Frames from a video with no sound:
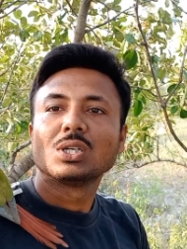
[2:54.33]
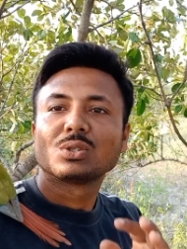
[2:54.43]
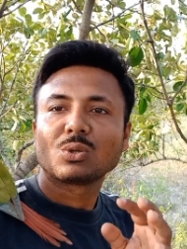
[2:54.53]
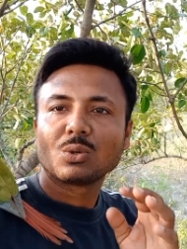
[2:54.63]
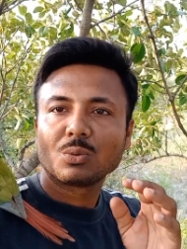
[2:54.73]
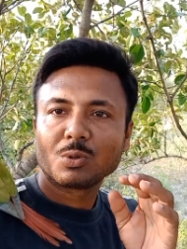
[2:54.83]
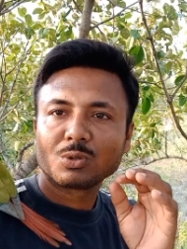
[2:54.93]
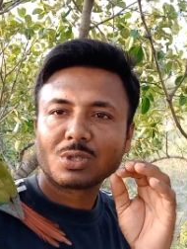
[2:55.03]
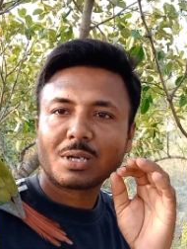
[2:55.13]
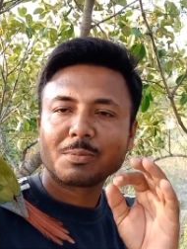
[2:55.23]
তো
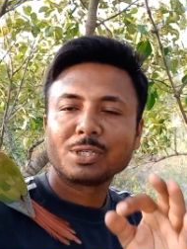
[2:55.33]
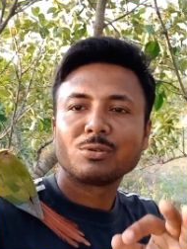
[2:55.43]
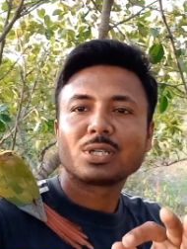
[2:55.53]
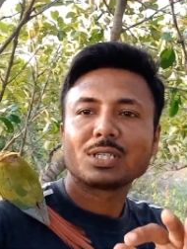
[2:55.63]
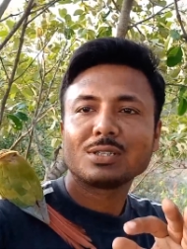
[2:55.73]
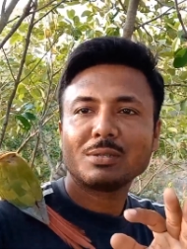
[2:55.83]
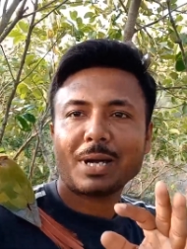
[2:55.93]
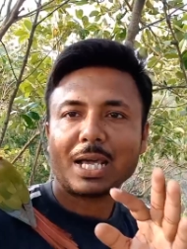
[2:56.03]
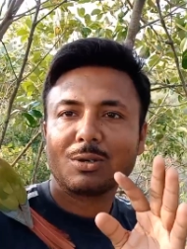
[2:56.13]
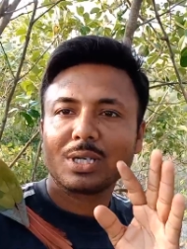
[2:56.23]
বন্ধুরা ভিডিওটা যদি
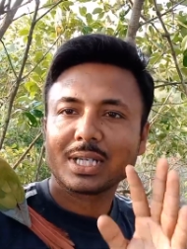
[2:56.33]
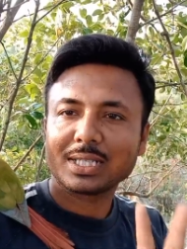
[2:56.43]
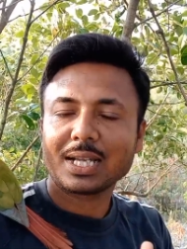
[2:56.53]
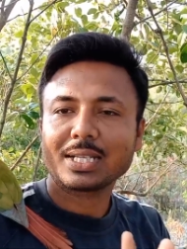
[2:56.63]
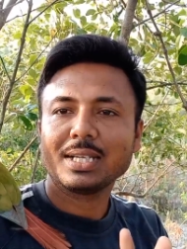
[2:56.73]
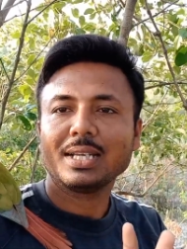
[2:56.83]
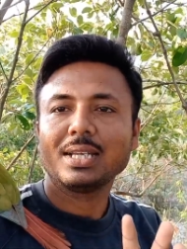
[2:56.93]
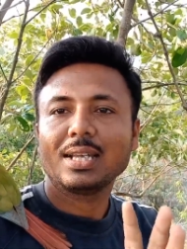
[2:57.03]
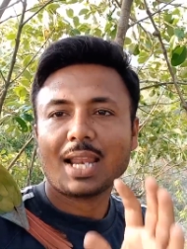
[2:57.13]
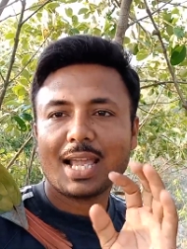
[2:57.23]
ভালো লেগে থাকে
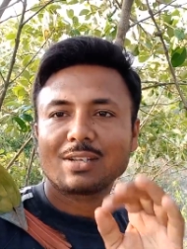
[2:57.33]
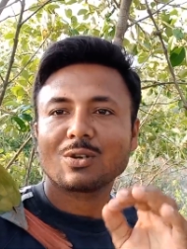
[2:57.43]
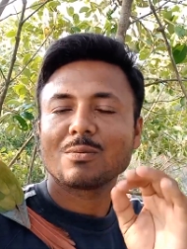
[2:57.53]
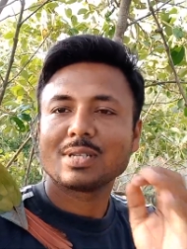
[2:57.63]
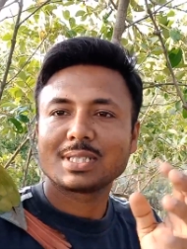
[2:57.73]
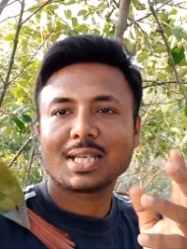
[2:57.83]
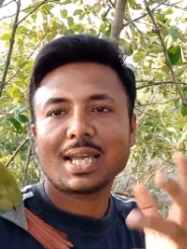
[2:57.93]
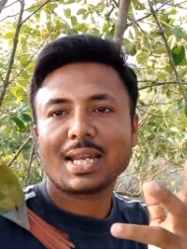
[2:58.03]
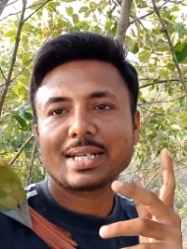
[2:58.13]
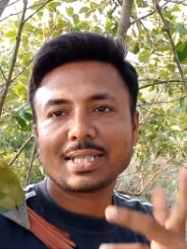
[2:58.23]
লাইক কমেন্ট
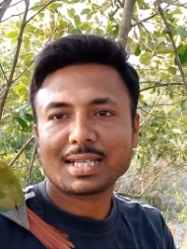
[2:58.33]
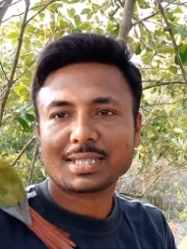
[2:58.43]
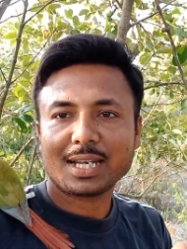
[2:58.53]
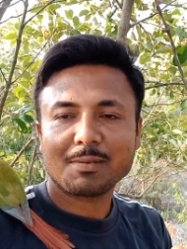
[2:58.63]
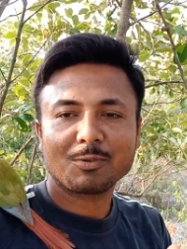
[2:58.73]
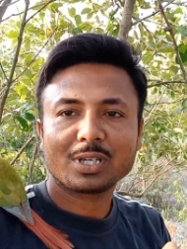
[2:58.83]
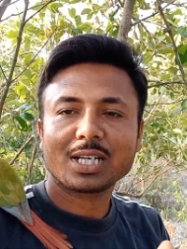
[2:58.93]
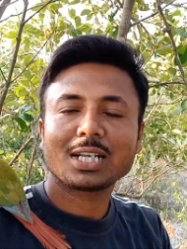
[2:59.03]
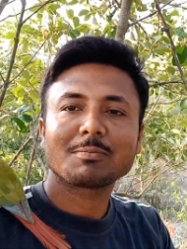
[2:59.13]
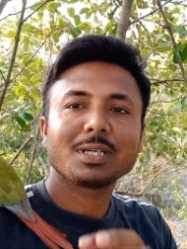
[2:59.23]
শেয়ার অ্যান্ড সাবস্ক্রাইব করে
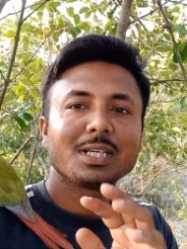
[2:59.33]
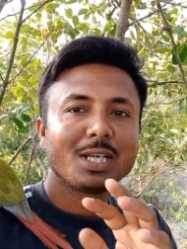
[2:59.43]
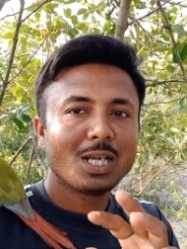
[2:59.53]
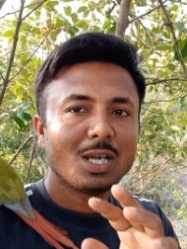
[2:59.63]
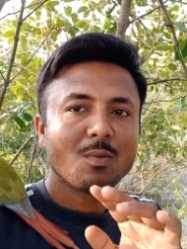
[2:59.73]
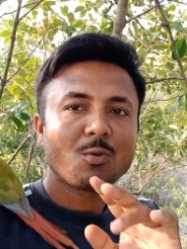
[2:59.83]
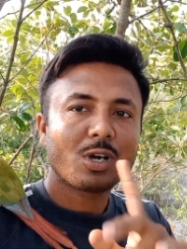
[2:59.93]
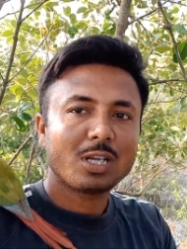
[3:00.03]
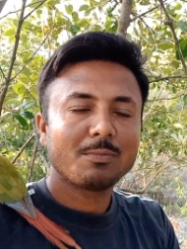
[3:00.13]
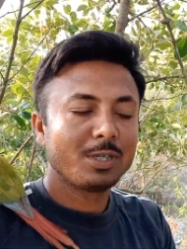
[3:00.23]
রাখবেন
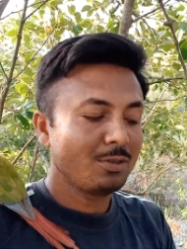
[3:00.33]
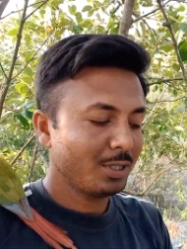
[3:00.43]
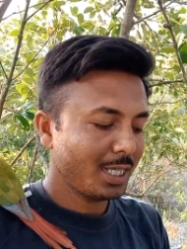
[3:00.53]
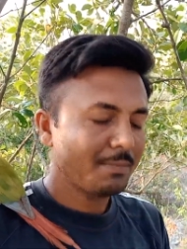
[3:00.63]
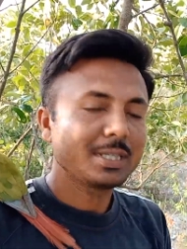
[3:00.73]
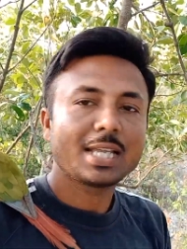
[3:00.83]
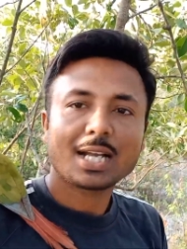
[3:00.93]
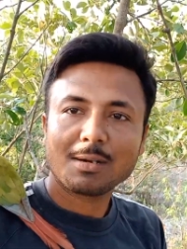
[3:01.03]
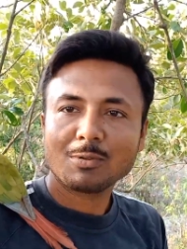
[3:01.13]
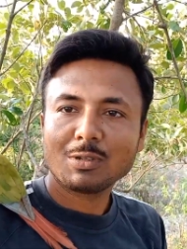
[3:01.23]
পরের ভিডিওতে আমি দেখাবো